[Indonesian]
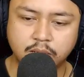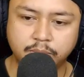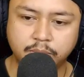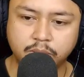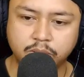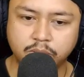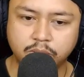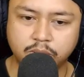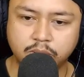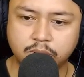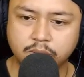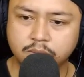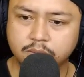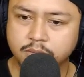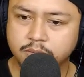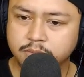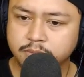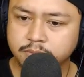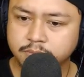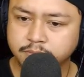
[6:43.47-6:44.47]
Apa tuh?
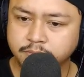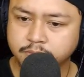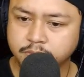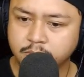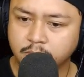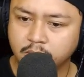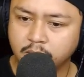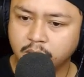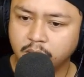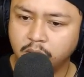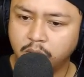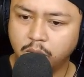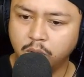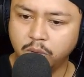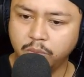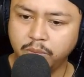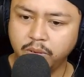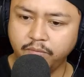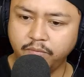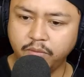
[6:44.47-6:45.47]

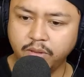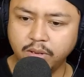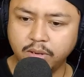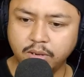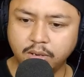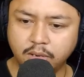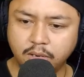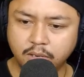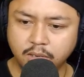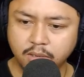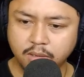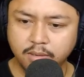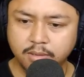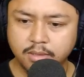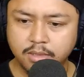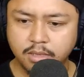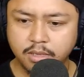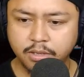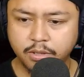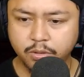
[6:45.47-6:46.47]
Human finger,
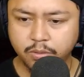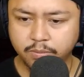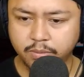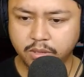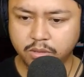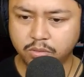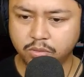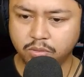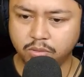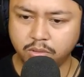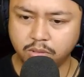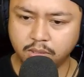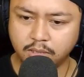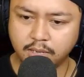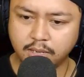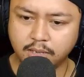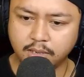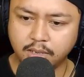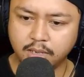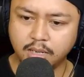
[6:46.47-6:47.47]
a human tooth,
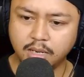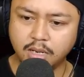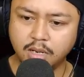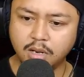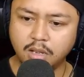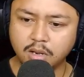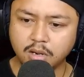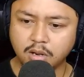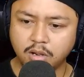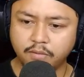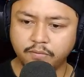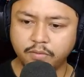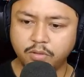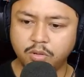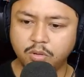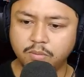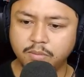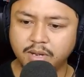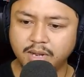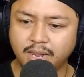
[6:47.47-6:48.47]
a lock of
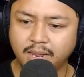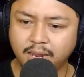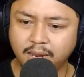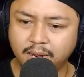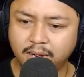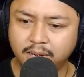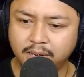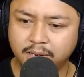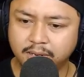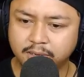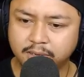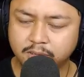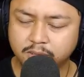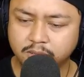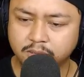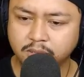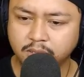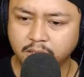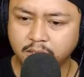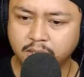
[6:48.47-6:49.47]
human hair.
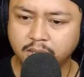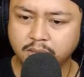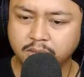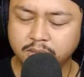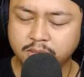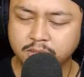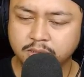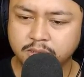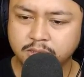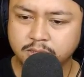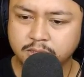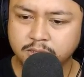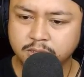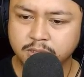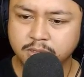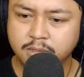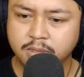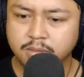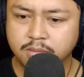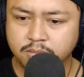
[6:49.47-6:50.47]
Oke. Okay.
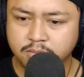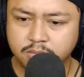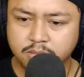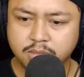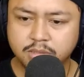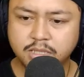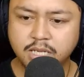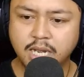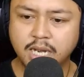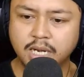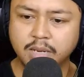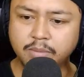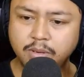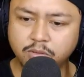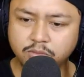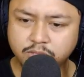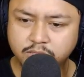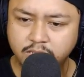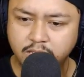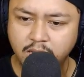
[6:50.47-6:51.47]
Jari
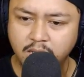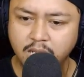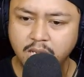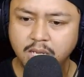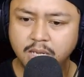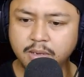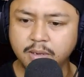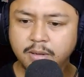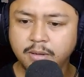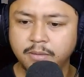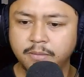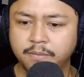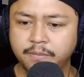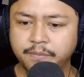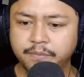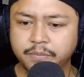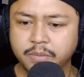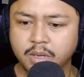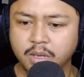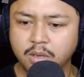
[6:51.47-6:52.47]
manusia,
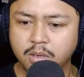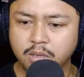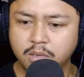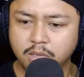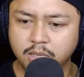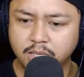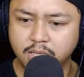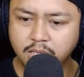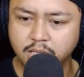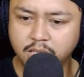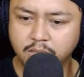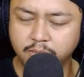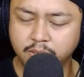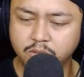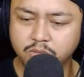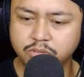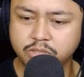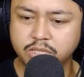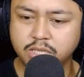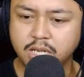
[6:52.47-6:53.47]
gigi
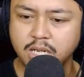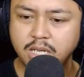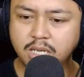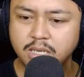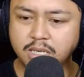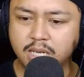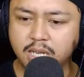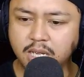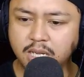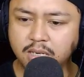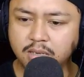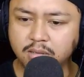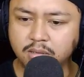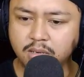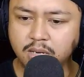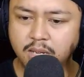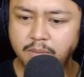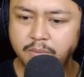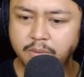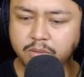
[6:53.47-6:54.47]
manusia dan
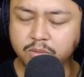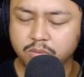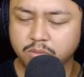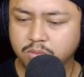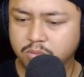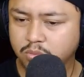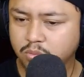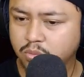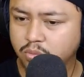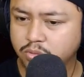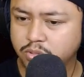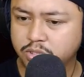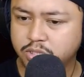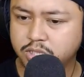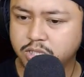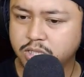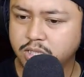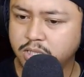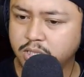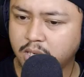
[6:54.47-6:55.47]
apa tuh?
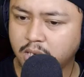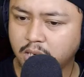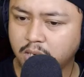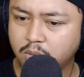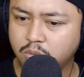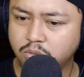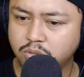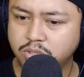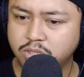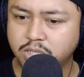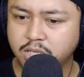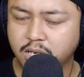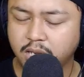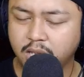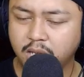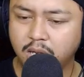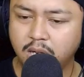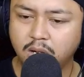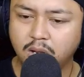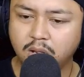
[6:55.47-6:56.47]
Kunci, kunci ya,
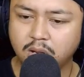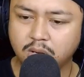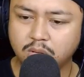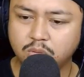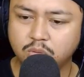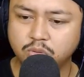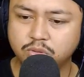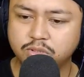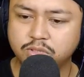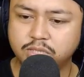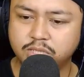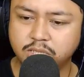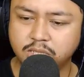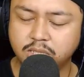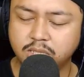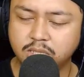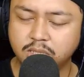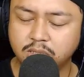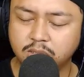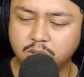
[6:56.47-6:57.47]
lock,
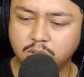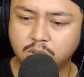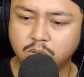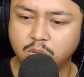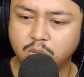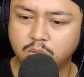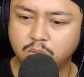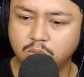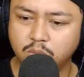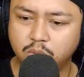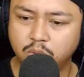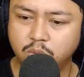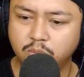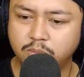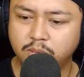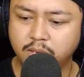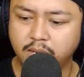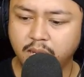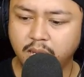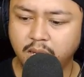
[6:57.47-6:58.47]
kunci
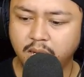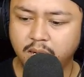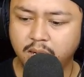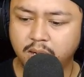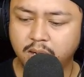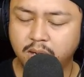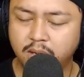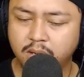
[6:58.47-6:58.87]
human hair.